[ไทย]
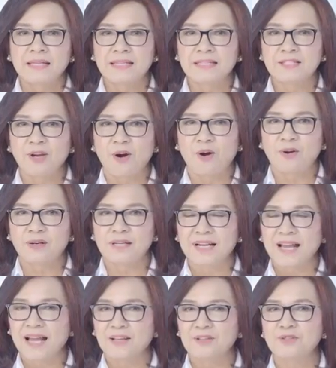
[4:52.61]
นที่2นะ
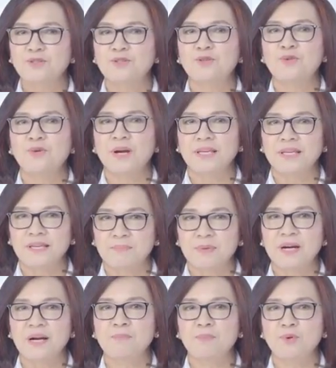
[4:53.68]
คะช่วย
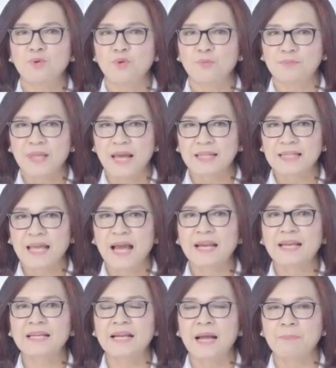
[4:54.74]
เพิ่มภูมิต้านทาน
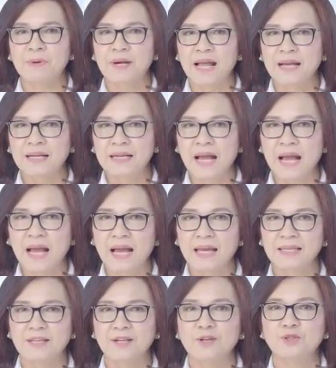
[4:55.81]
ให้กับร่างกาย
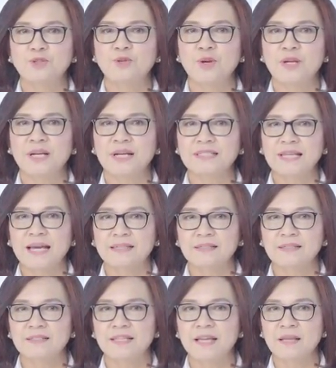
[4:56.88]
ช่วยขจัด
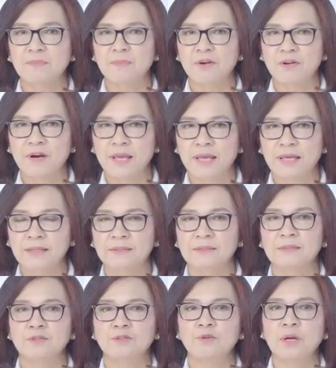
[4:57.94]
เซลล์มะเร็ง
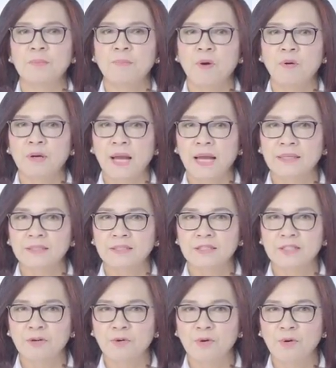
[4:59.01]
ช่วยป้องกัน
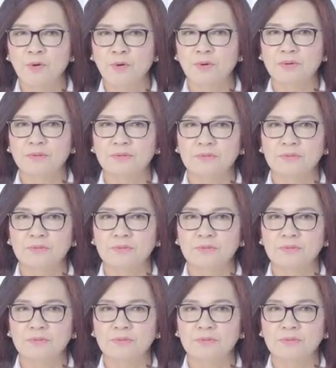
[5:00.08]
เชื้อโรค